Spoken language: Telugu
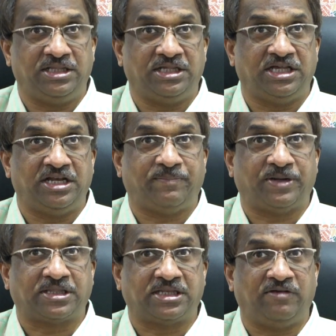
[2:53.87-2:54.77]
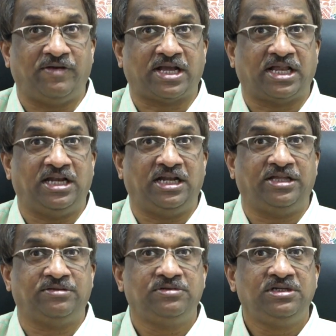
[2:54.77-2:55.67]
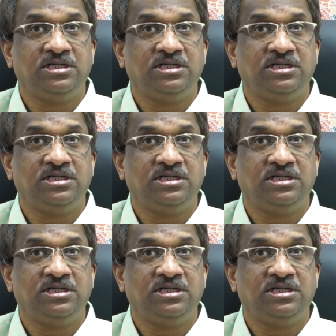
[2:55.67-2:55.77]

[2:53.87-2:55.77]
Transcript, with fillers: లేదు అది ఆయన పర్సనల్ వ్యాఖ్యలం లేదు